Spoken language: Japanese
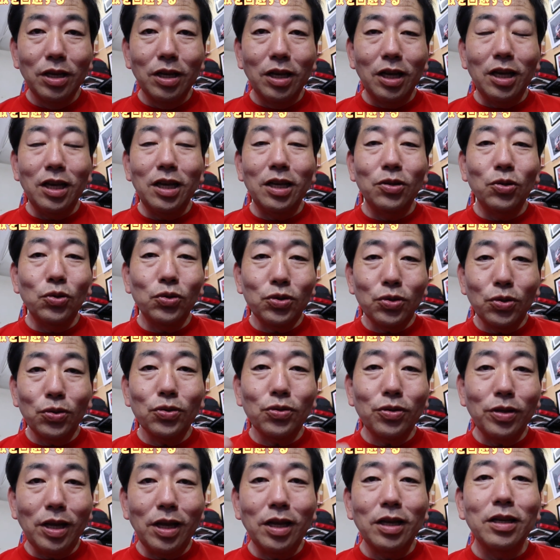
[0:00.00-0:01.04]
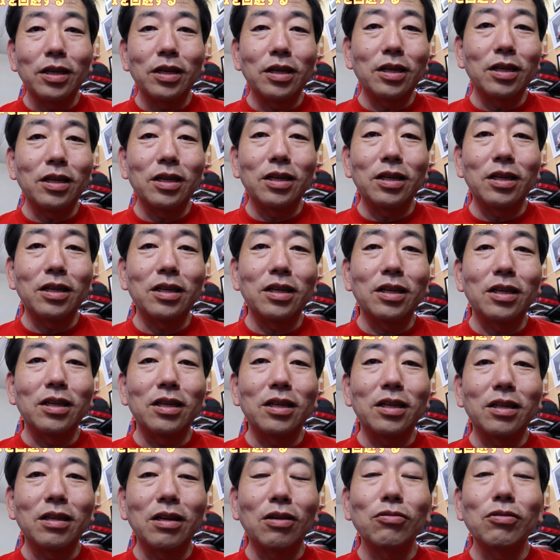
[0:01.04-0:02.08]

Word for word: えー、後ほどね、えー、